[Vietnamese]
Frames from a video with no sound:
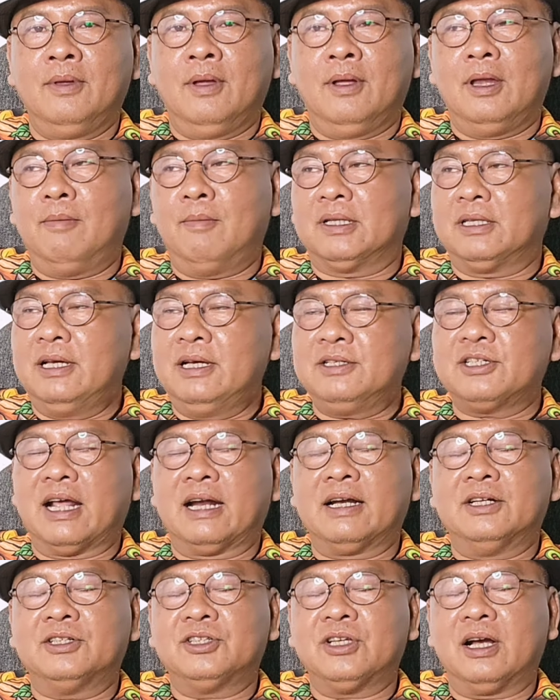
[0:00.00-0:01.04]
nhưng mà tiếc
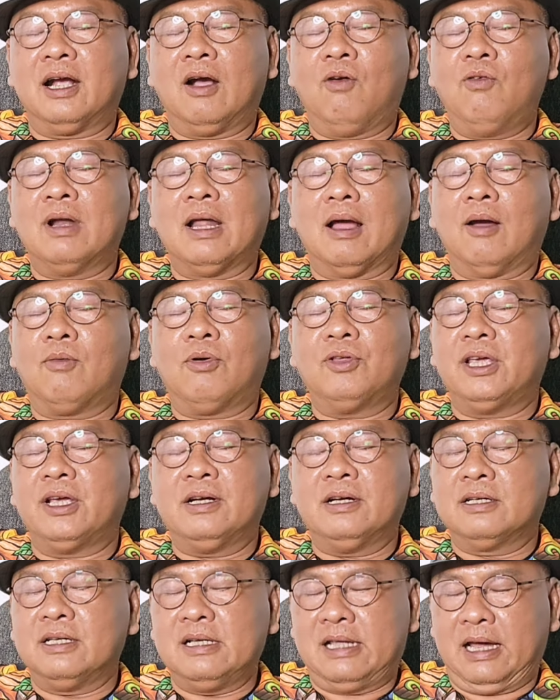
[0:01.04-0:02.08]
rằng lên sân khấu là không có
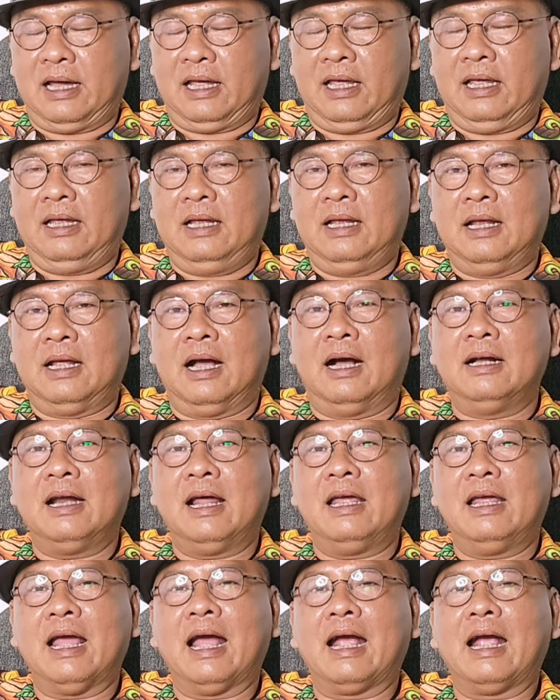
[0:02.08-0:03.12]
diễn được như vậy ở
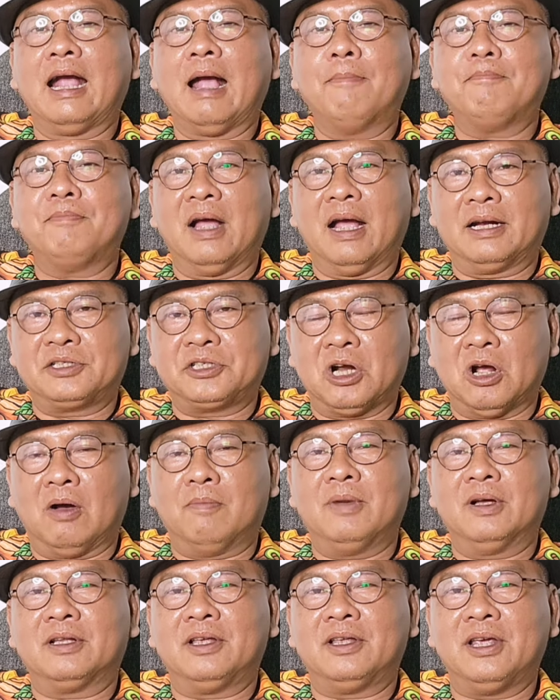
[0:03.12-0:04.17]
đây ăn cắp ăn
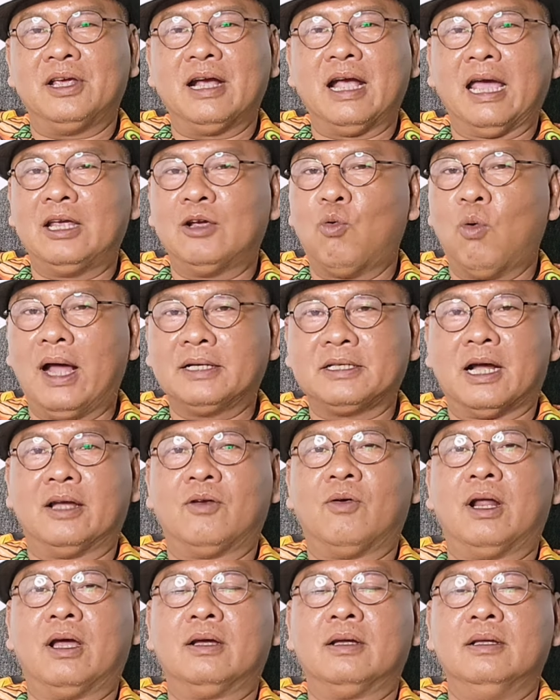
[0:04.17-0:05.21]
trộm thì diễn hay quá trời
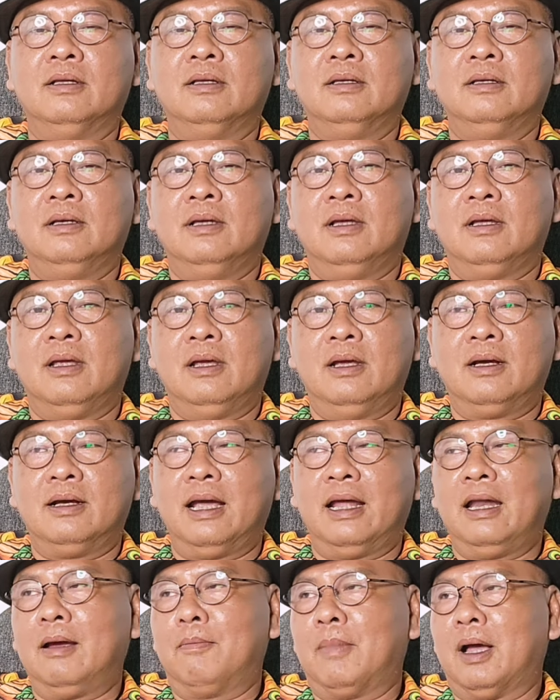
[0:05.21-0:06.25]
quá đất diễn
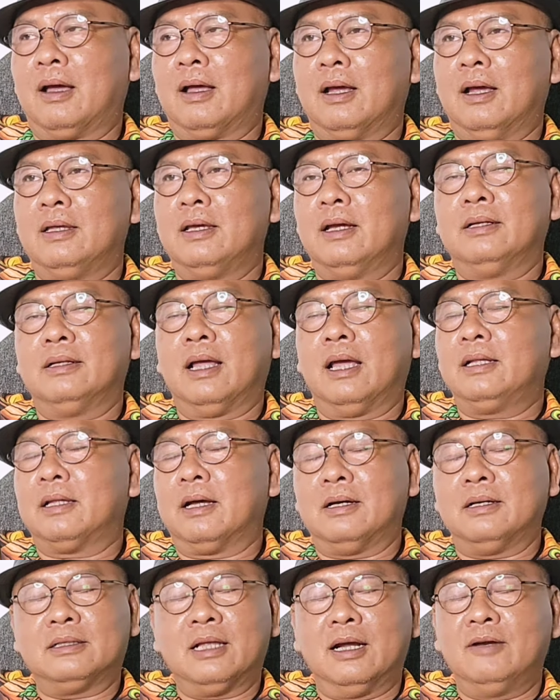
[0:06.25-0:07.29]
cái nét mặt là nhìn thấy
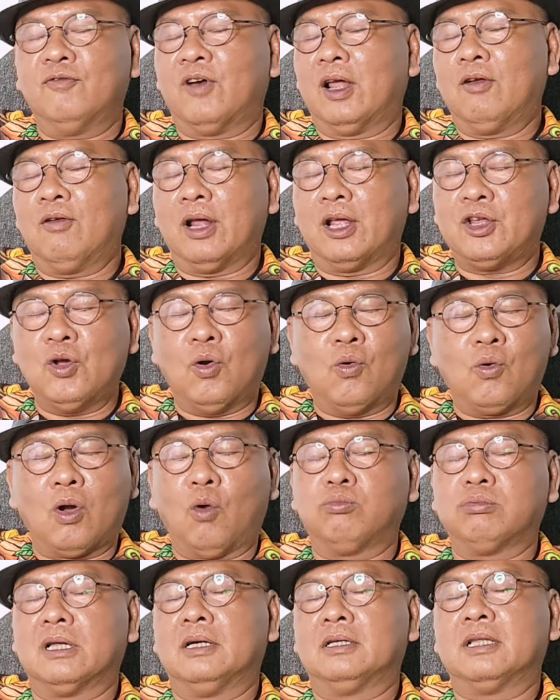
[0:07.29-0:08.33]
tự tin phải nói là vô
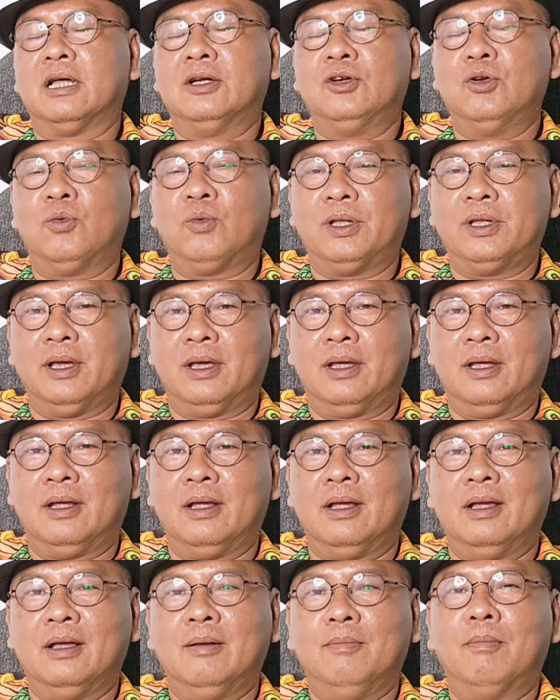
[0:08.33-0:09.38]
cùng tự tin luôn quý vị
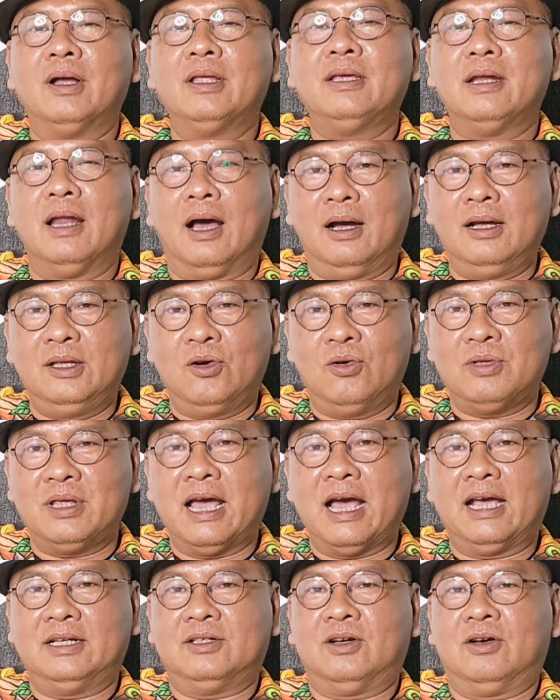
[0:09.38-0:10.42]
bởi vì lỡ vô
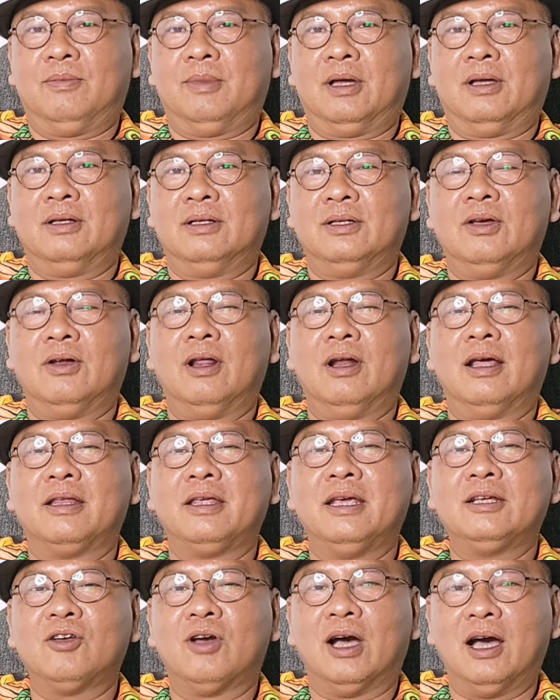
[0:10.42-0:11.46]
dai rồi mà cho nên là
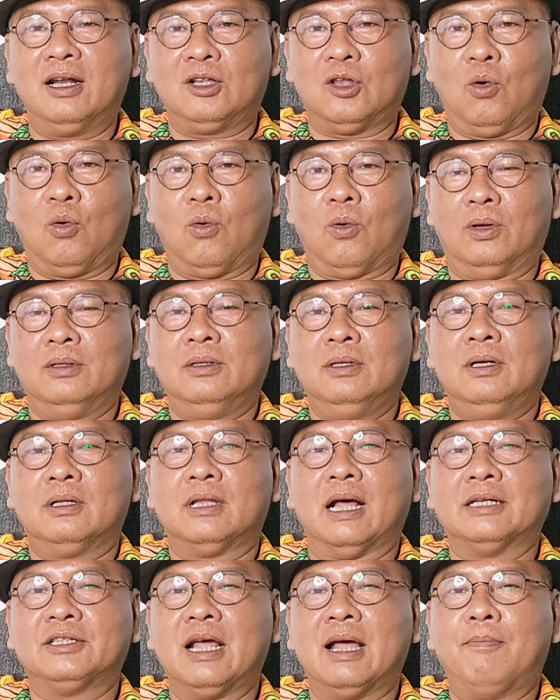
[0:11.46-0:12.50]
diễn cho hết tuồng
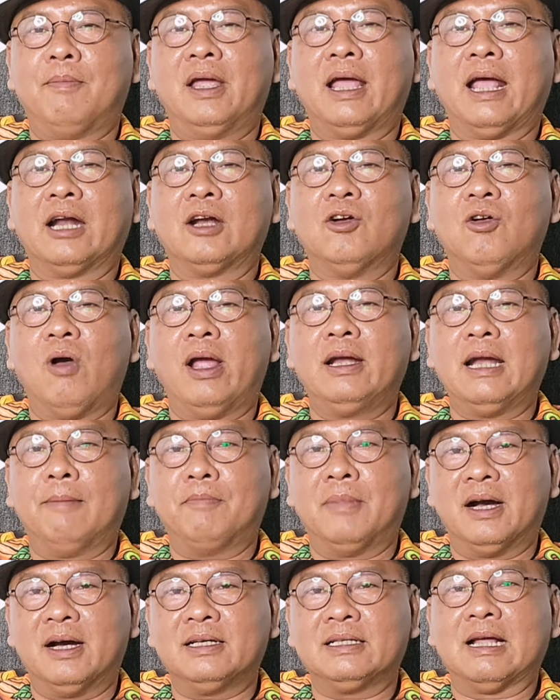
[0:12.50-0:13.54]
thành ra mới ăn nói
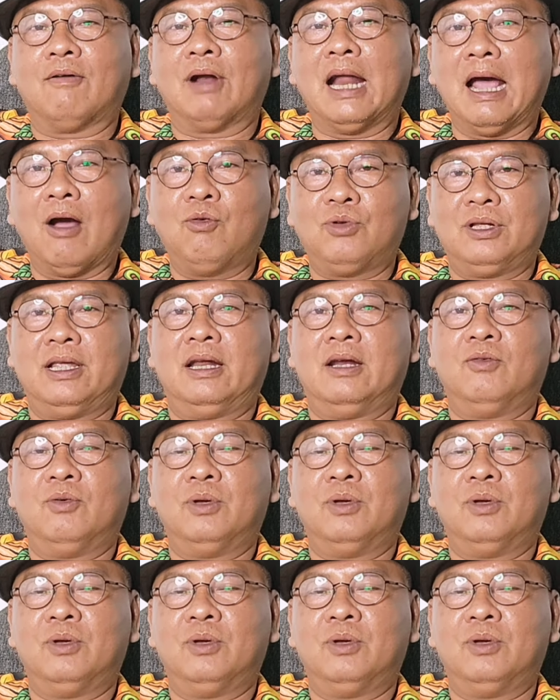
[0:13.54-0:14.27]
đâm hơi tào lao như vậy đó